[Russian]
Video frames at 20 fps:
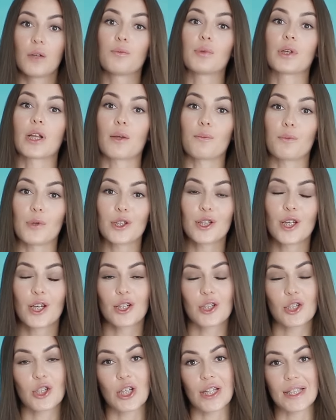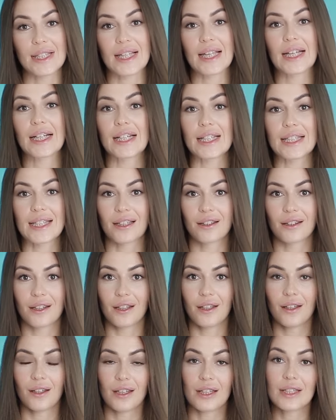«Пирамида женской
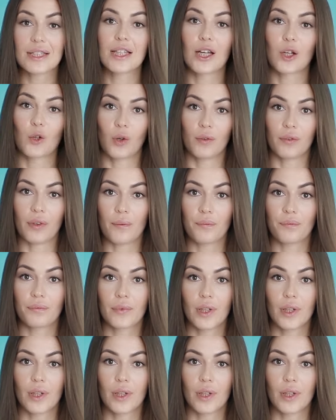красоты и здоровья».